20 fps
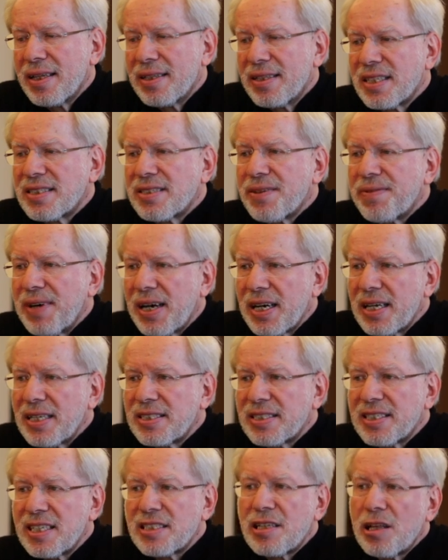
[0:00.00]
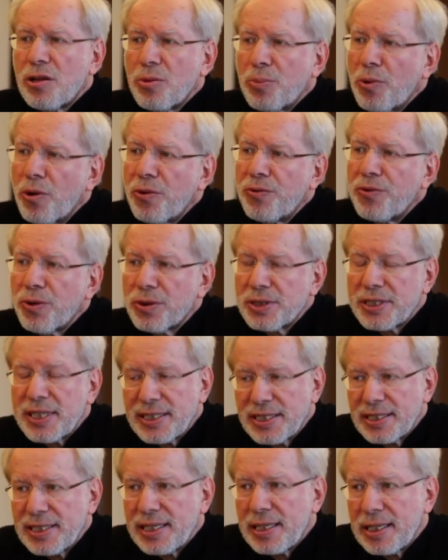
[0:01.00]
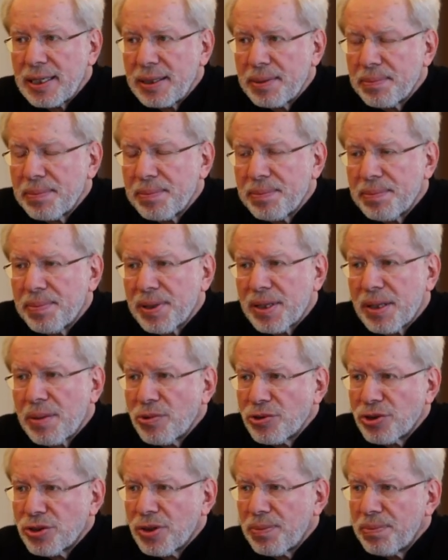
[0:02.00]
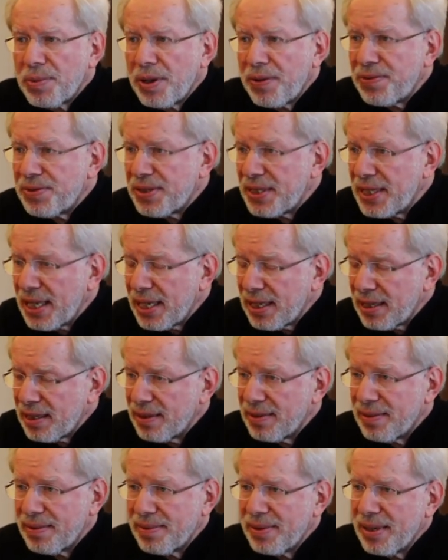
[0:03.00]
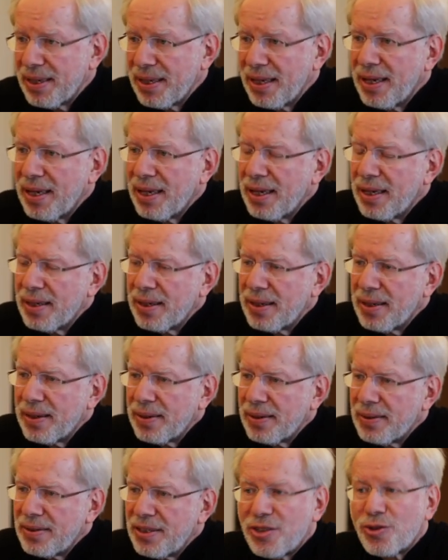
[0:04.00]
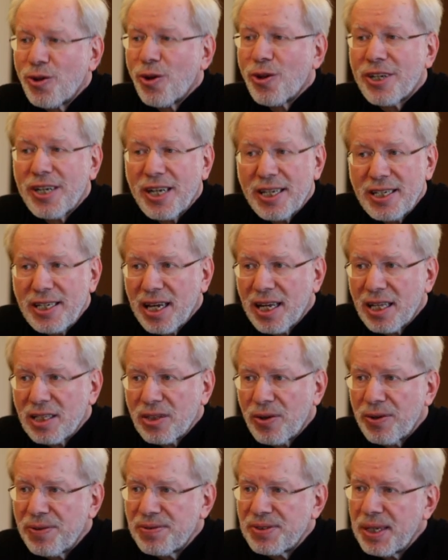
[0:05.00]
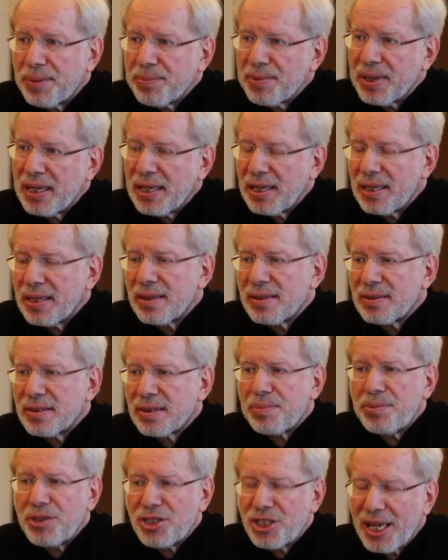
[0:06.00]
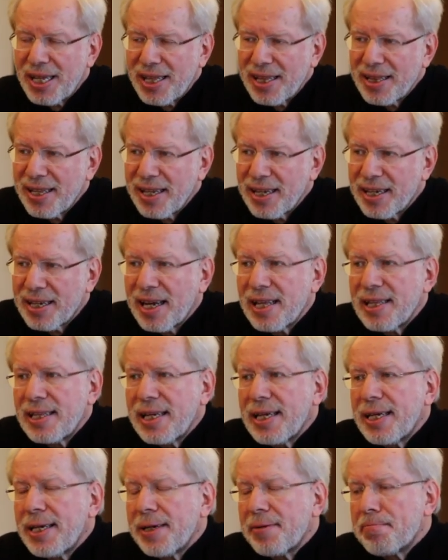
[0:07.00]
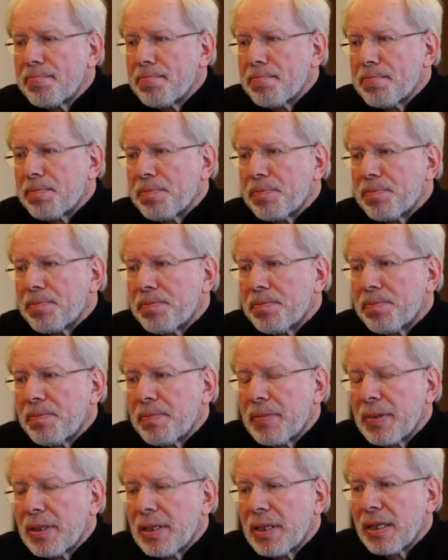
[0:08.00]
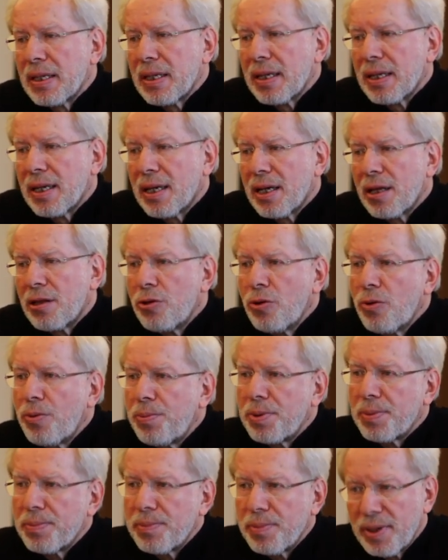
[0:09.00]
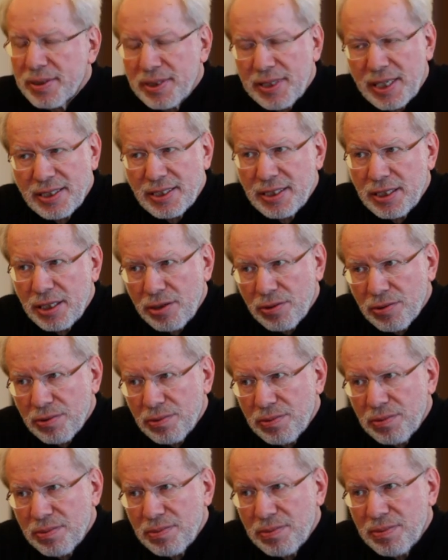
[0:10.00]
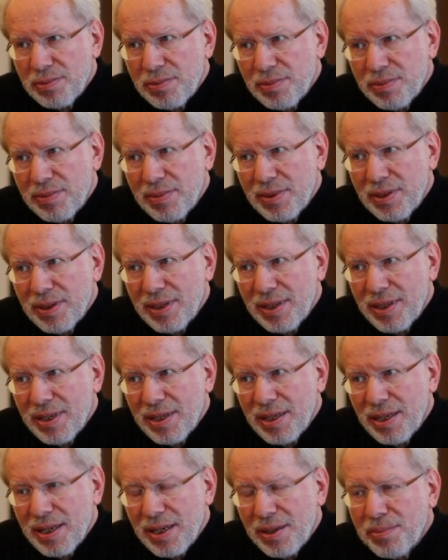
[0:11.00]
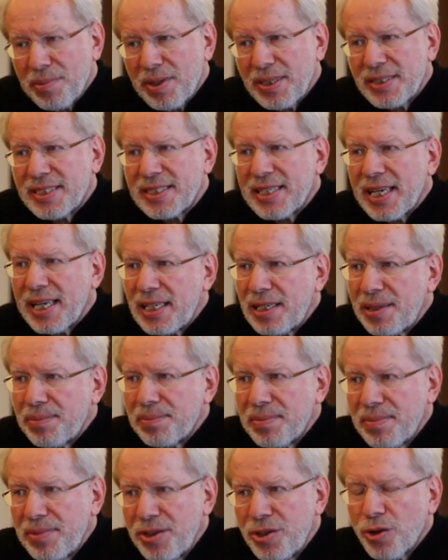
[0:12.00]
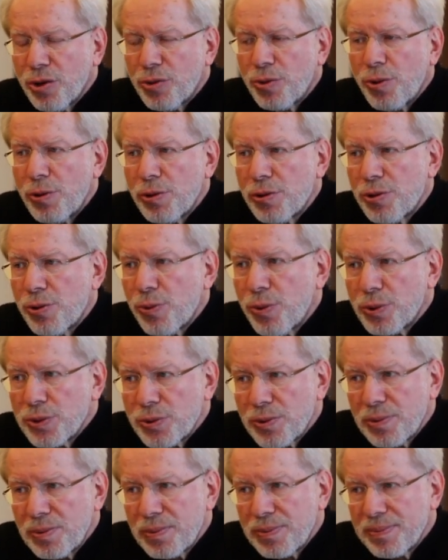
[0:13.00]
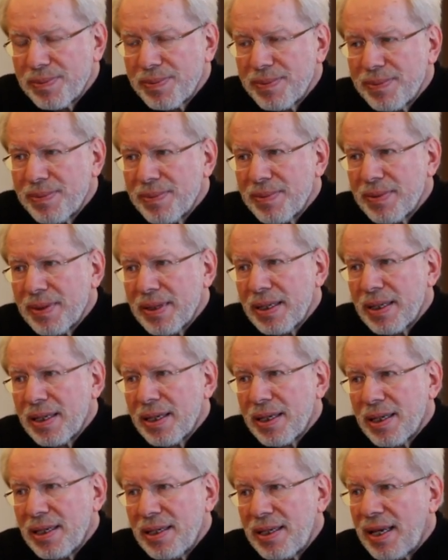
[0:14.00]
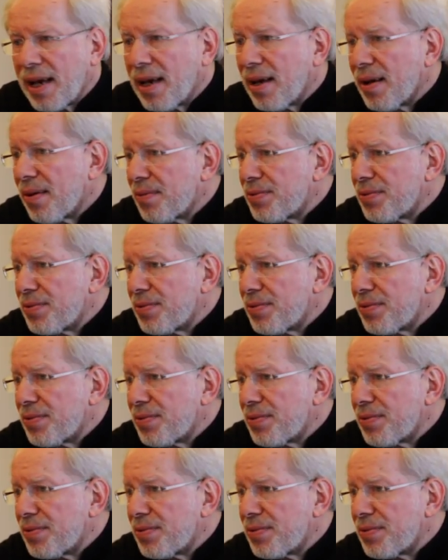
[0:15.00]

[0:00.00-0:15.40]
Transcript: называется «С любовью к России», потому что мы все, не только я, но и все мои замечательные коллеги, любим Россию. Мы ценим ее культуру. Я